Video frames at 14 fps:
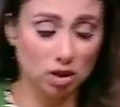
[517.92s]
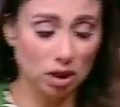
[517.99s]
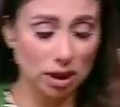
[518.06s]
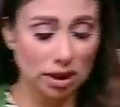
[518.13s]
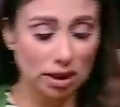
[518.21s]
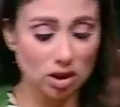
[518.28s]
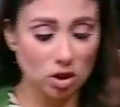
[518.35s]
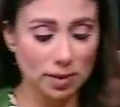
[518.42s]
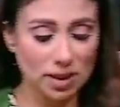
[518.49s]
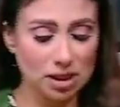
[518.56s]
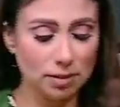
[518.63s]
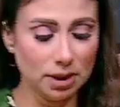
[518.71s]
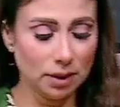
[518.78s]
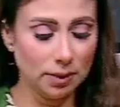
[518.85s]
انا النشا
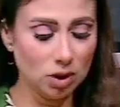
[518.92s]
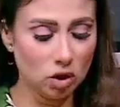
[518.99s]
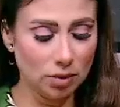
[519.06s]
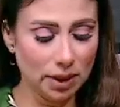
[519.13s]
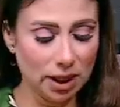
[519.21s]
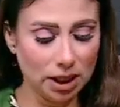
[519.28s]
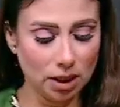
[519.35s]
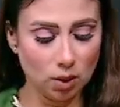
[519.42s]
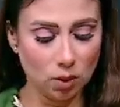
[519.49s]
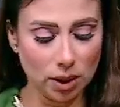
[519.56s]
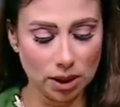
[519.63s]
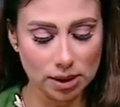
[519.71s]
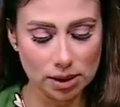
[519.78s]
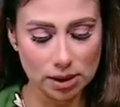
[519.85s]
بس ما دابتش معايا
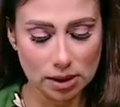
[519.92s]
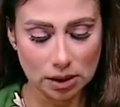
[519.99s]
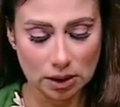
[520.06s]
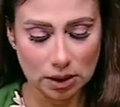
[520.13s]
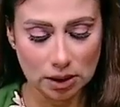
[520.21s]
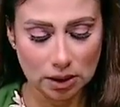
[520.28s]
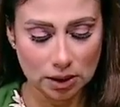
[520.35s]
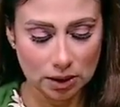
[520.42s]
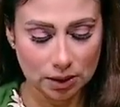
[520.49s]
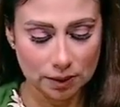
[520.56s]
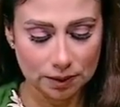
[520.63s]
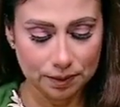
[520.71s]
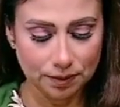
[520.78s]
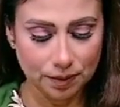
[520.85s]
كويس
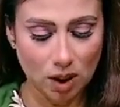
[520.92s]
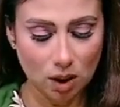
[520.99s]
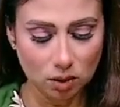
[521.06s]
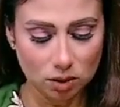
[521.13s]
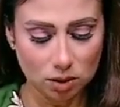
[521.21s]
حاضر